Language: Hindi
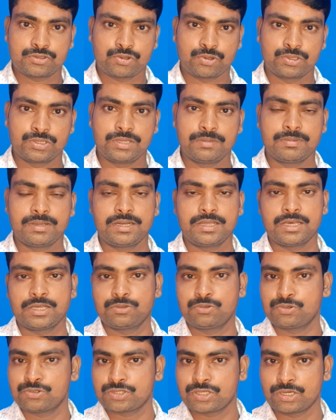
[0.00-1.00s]
सऊदी में लिया
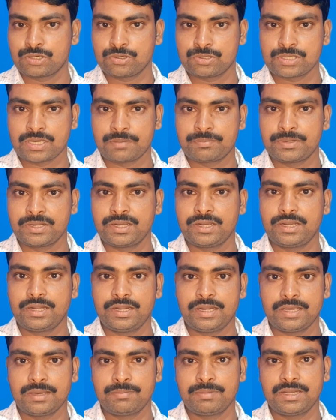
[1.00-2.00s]
दूसरा डोज आपने
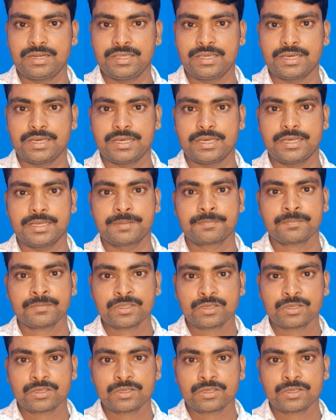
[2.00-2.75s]
इंडिया में लिया है